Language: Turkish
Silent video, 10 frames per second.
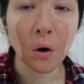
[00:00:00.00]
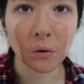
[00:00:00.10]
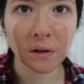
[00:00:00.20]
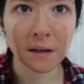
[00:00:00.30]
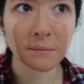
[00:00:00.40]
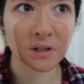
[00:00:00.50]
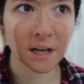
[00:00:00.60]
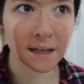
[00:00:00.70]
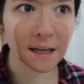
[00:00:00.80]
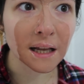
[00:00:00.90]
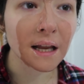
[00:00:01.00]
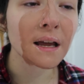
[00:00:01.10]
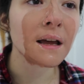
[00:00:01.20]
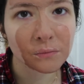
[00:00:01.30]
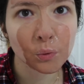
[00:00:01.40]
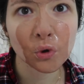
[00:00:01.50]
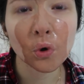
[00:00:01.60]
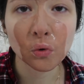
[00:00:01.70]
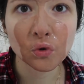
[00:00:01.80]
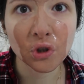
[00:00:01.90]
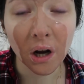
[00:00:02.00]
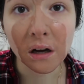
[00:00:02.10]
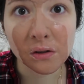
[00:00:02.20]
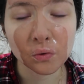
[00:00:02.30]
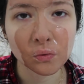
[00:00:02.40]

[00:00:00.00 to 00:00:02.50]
O da iyi bir şey değil. Mümkün olduğunca az